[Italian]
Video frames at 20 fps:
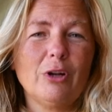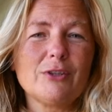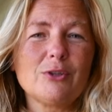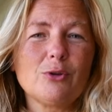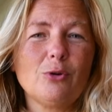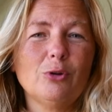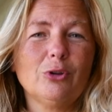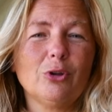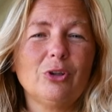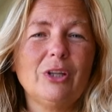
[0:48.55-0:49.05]

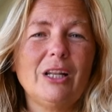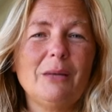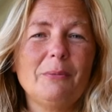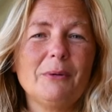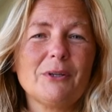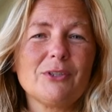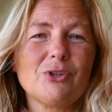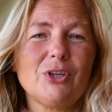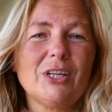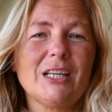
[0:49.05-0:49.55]
l'ascolto delle
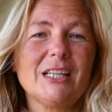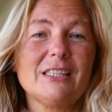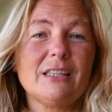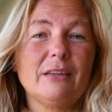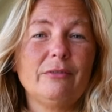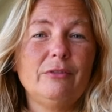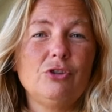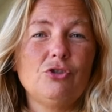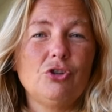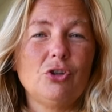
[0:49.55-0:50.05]
persone che
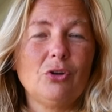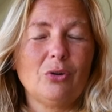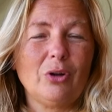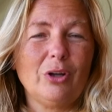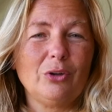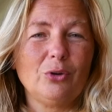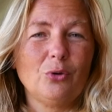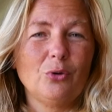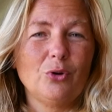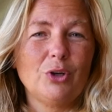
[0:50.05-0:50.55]
si avvicinano
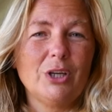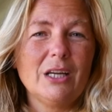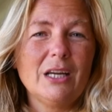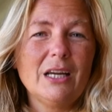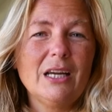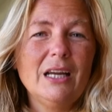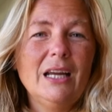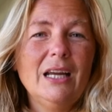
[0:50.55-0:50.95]
a noi